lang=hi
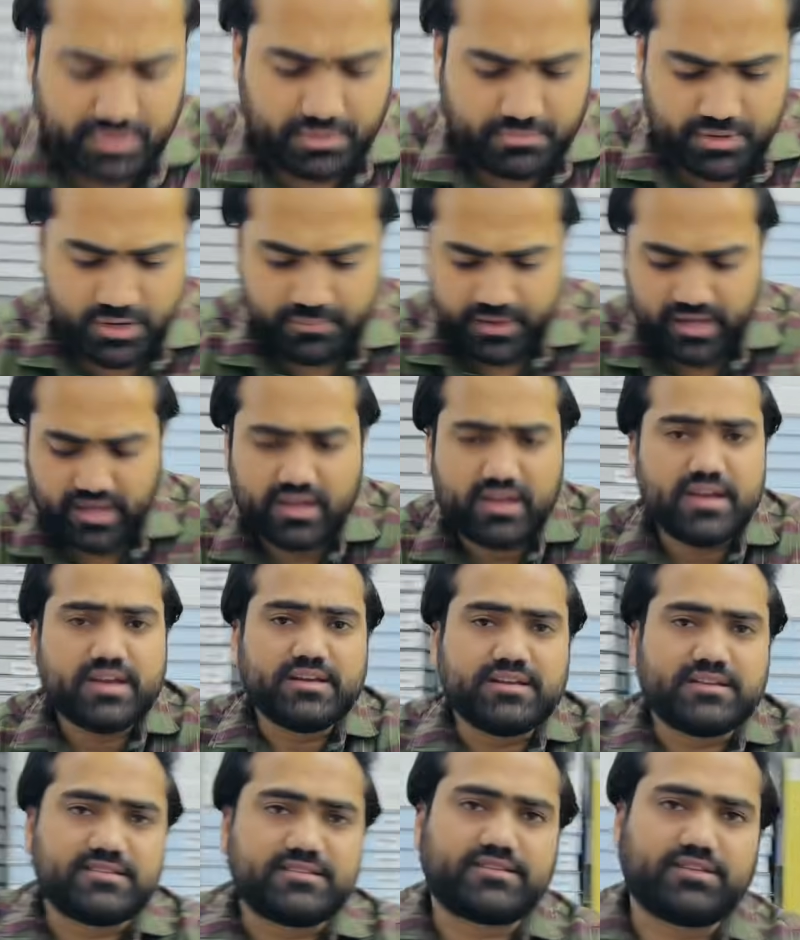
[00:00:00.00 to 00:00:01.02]
नंबर पे
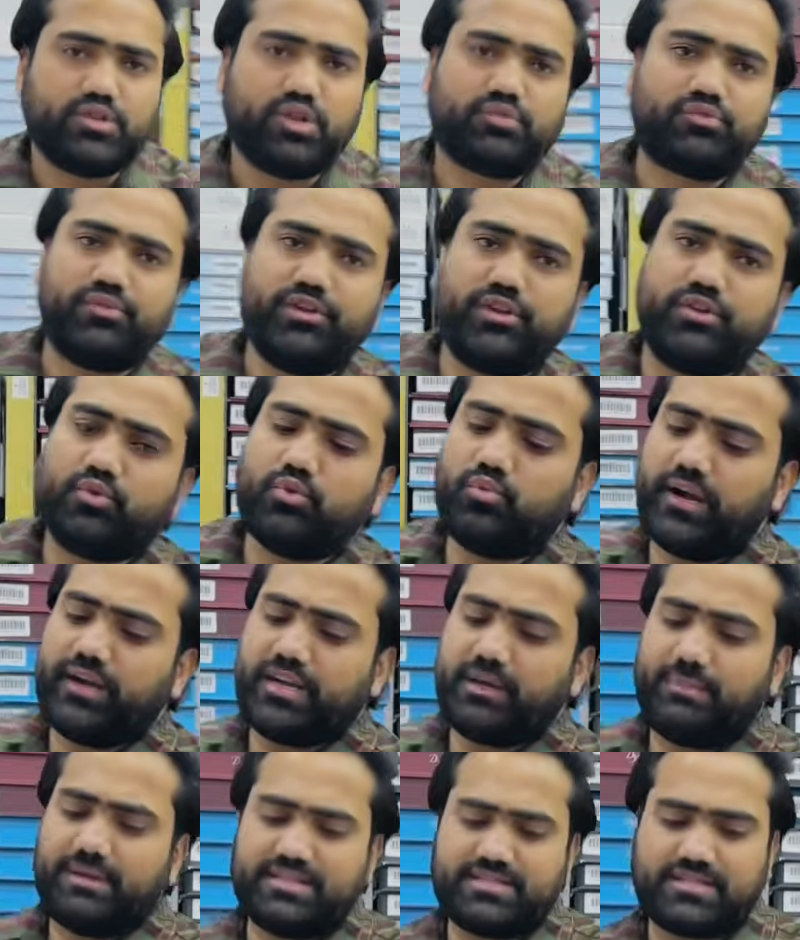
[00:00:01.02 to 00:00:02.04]
जीरो थ्री टू वन
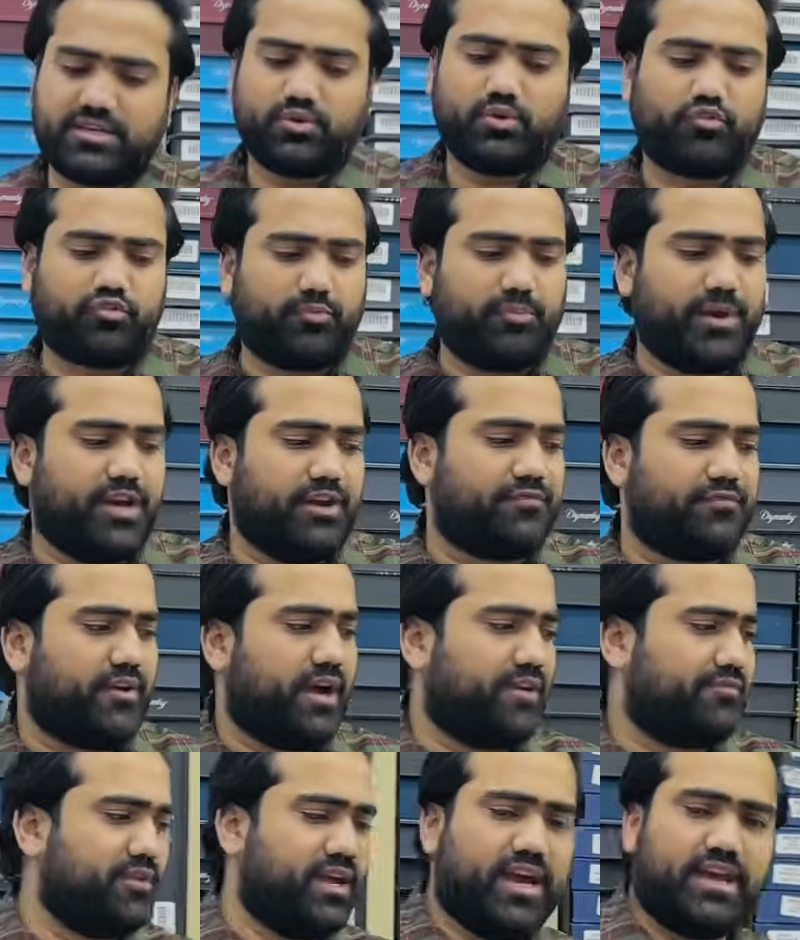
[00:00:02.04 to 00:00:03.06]
डबल जीरो ट्रिपल एट
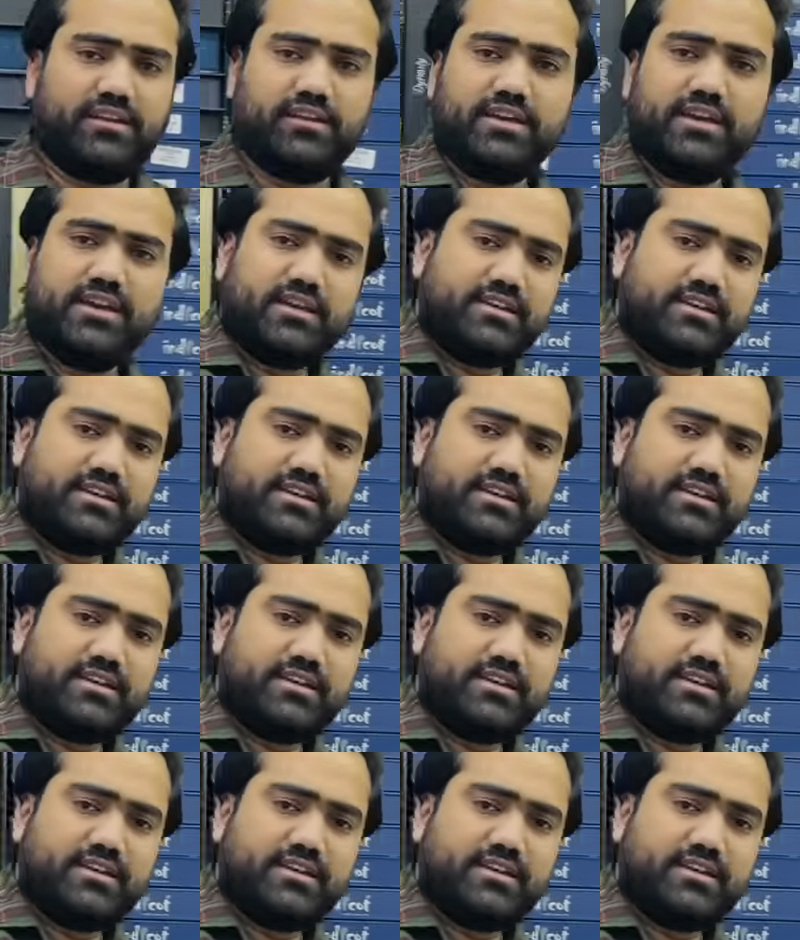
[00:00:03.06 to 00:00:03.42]
फाइव नाइन